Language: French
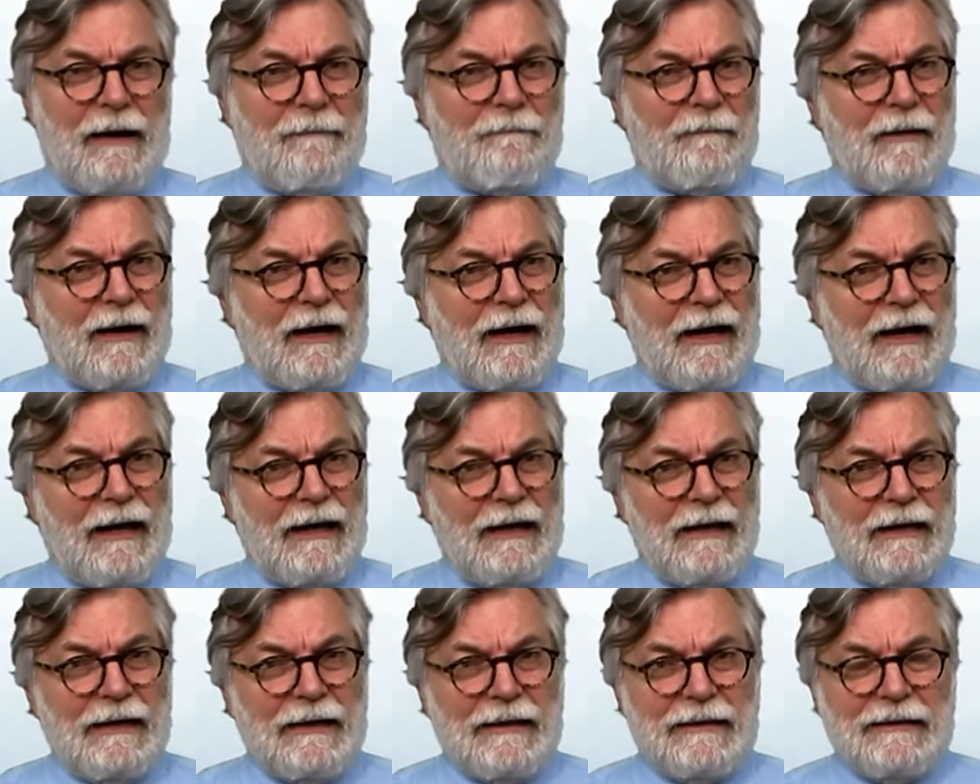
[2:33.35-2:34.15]

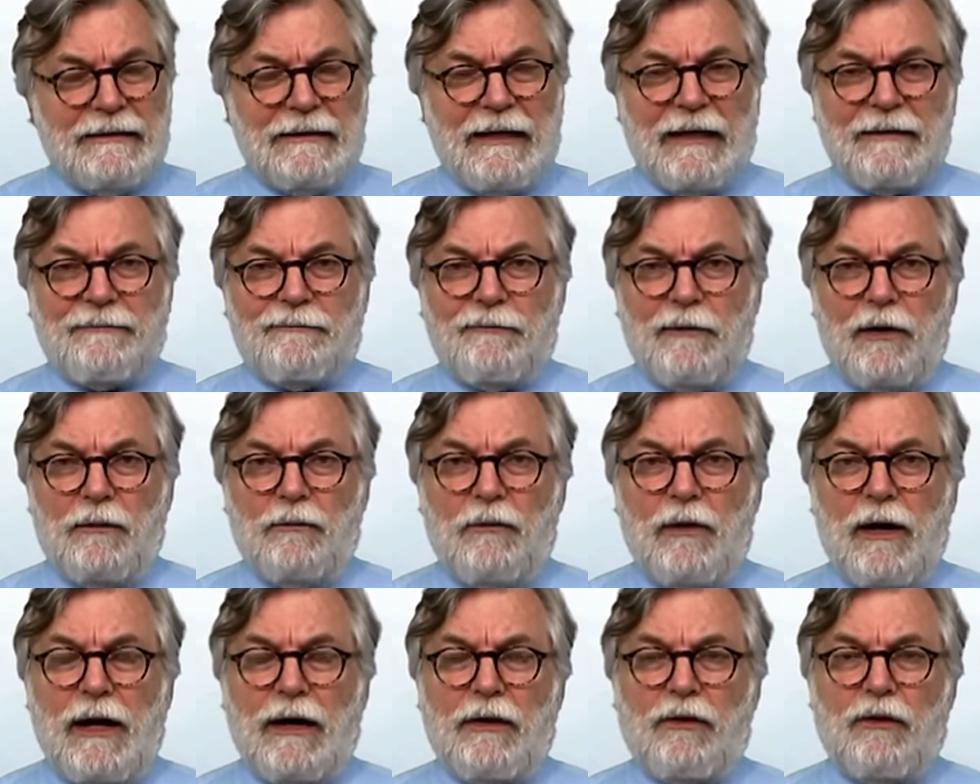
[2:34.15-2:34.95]
apparaît
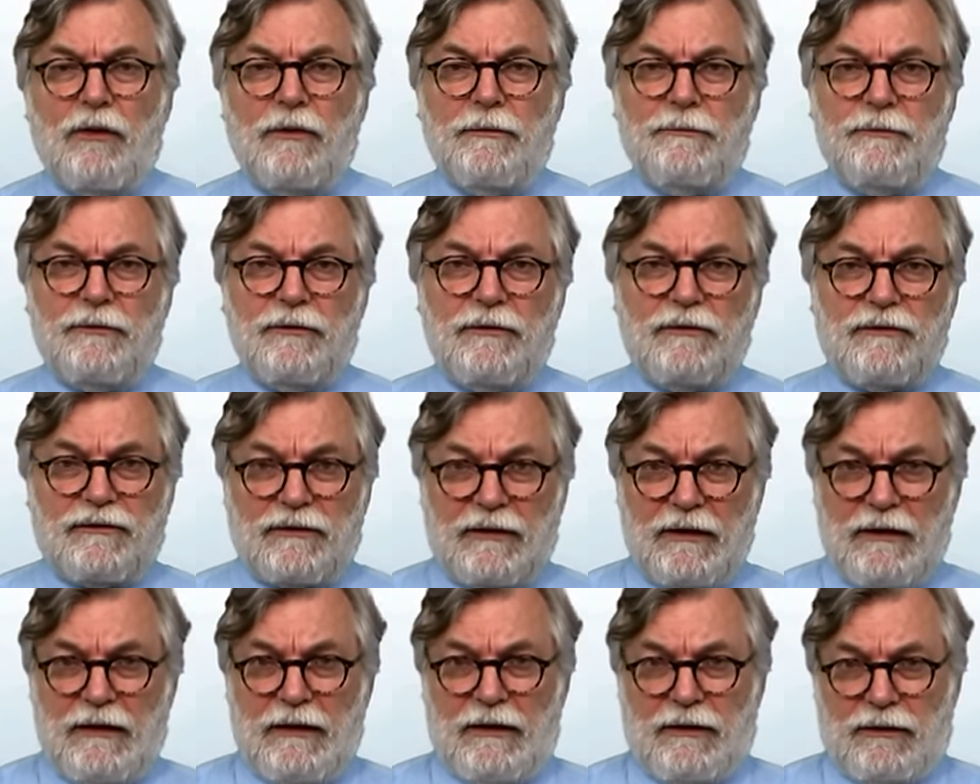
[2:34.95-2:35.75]
nettement moins
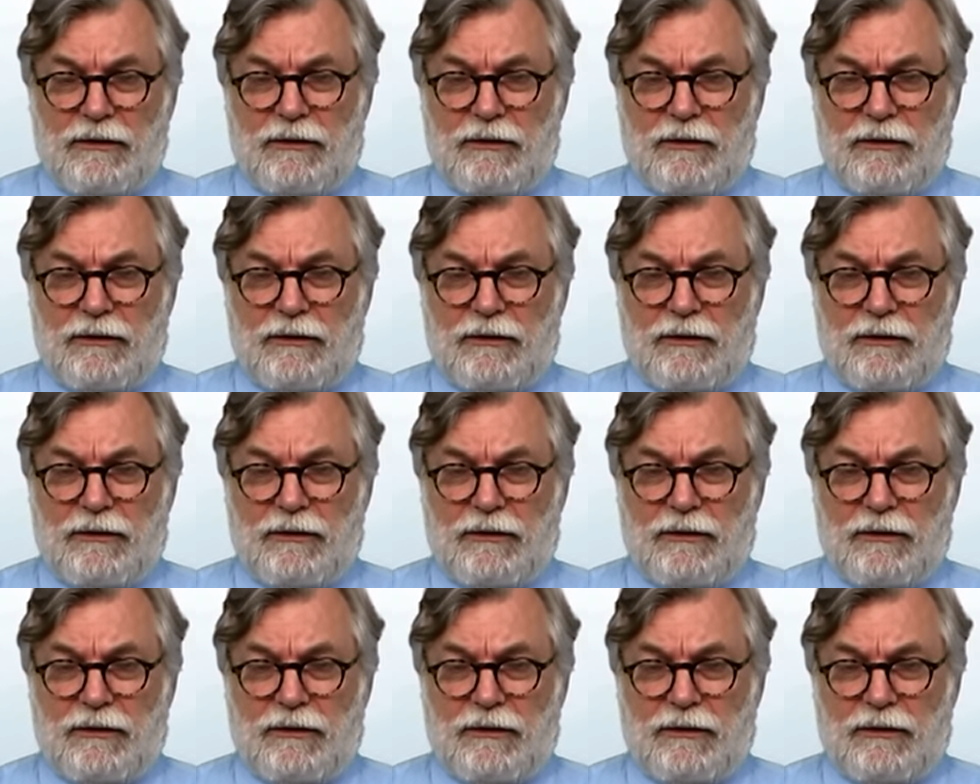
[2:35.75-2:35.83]
robuste